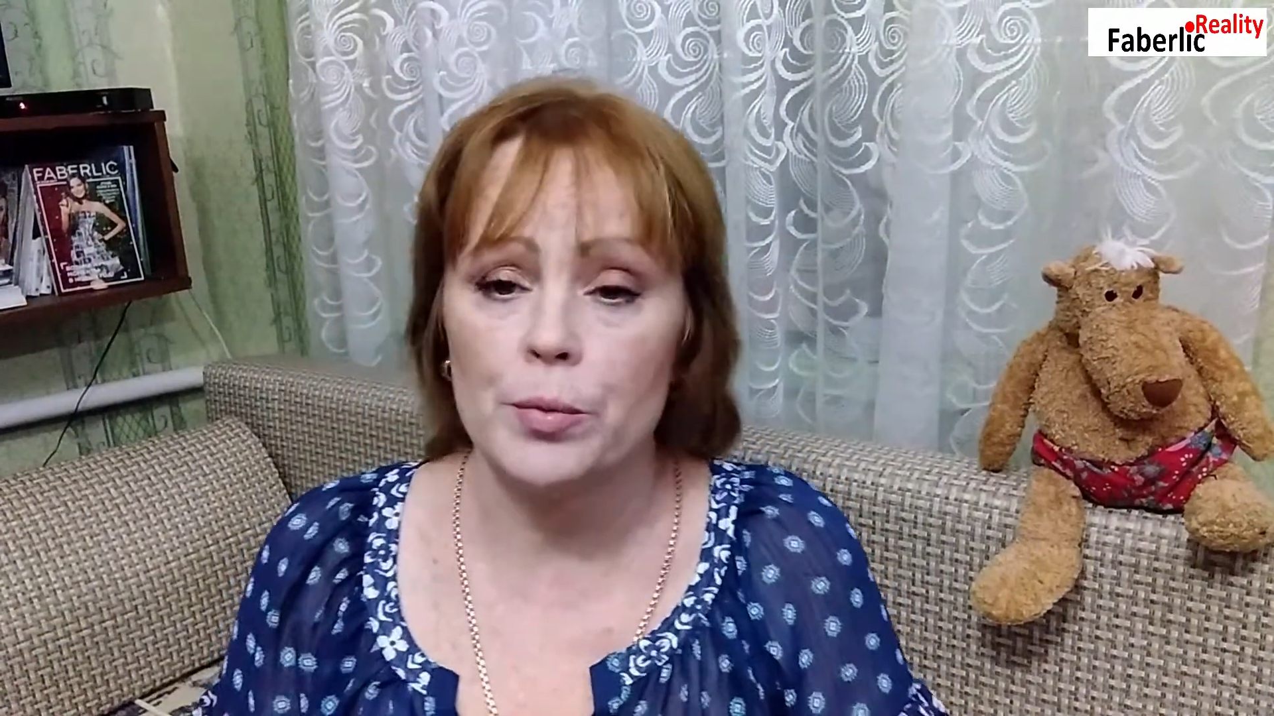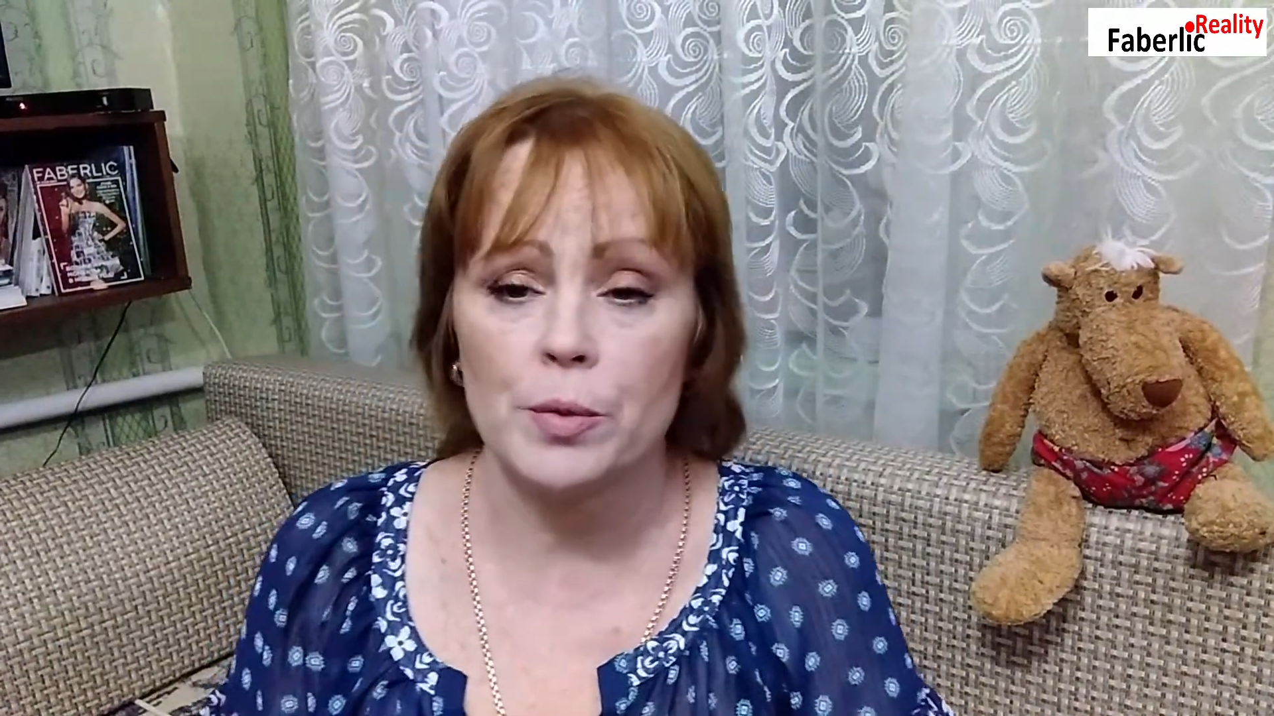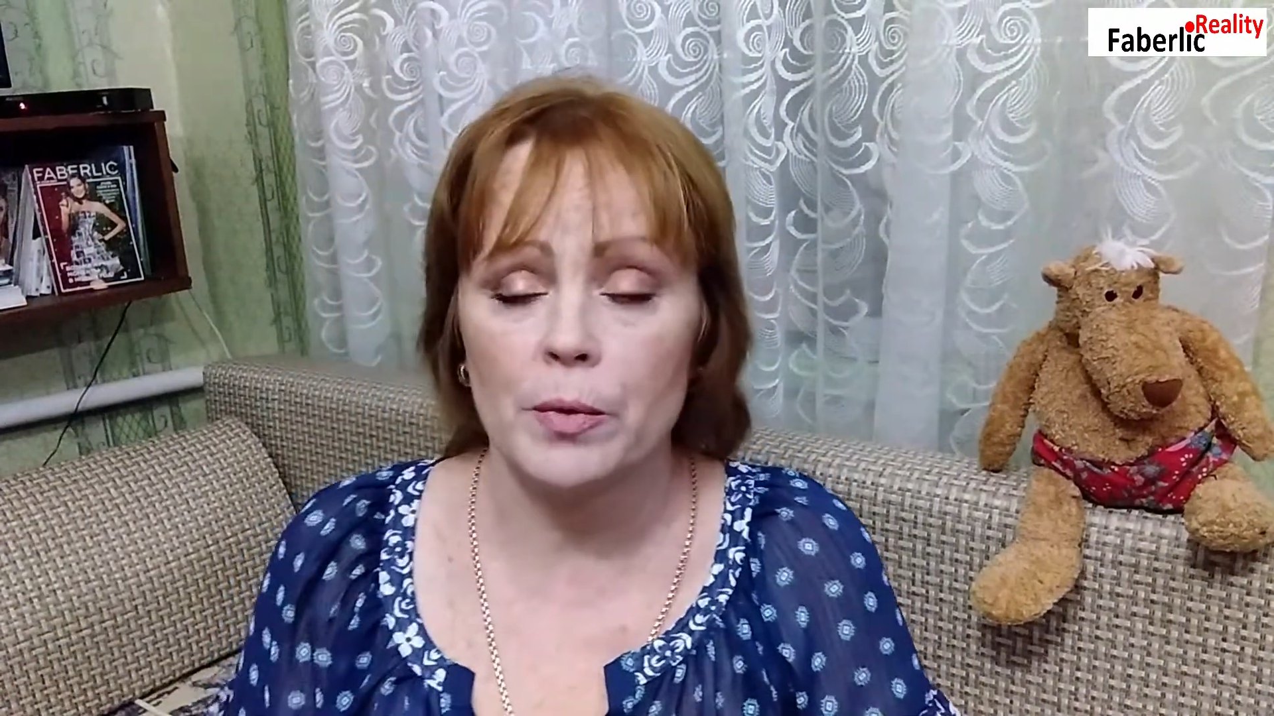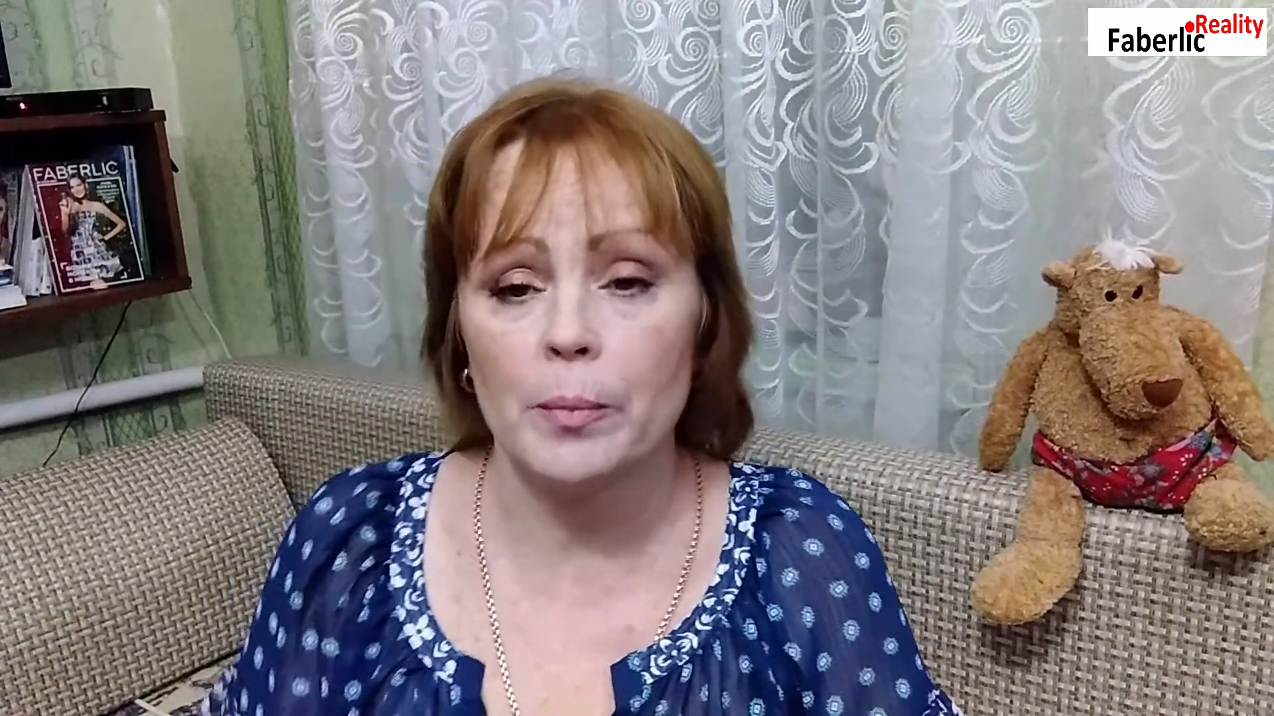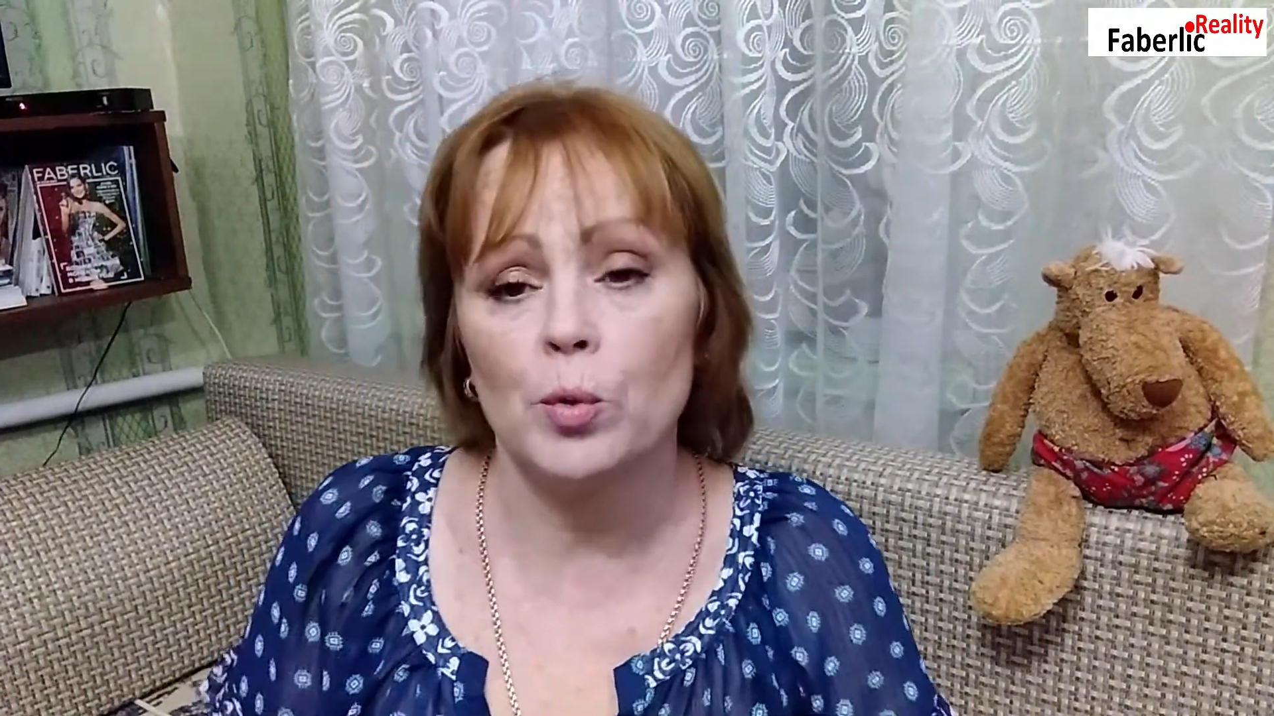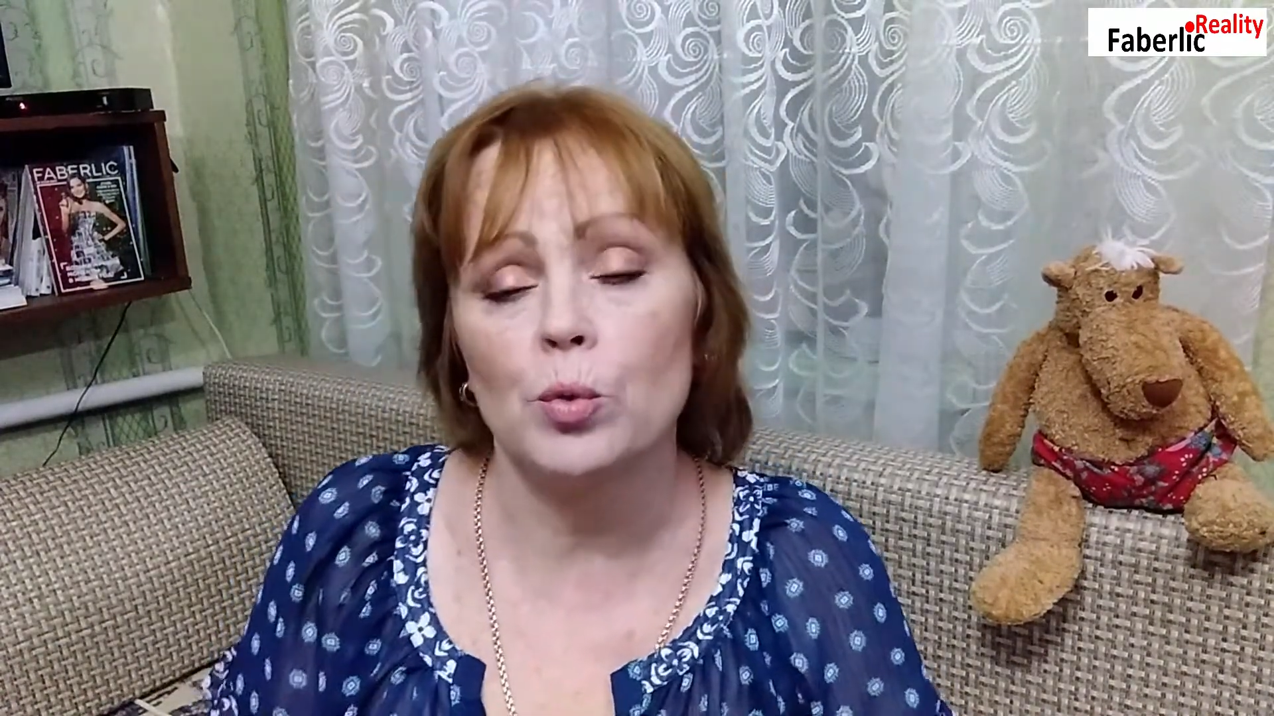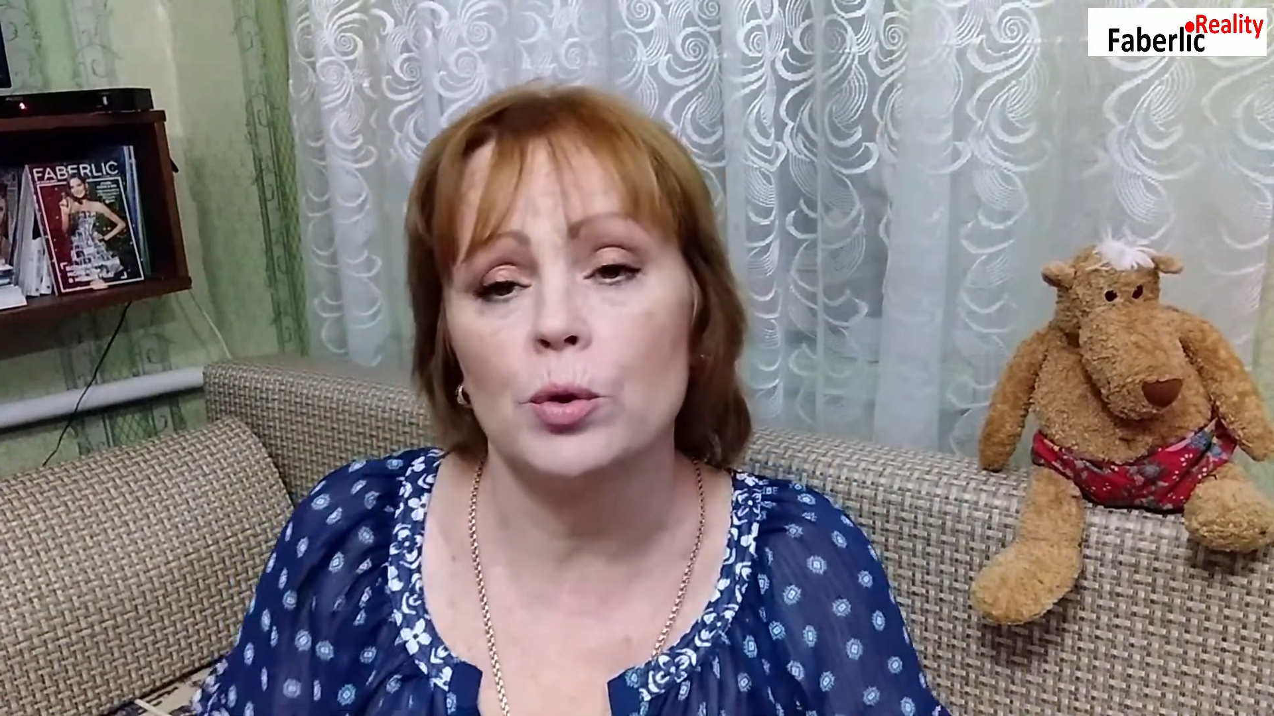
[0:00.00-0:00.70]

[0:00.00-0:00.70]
в общем, кому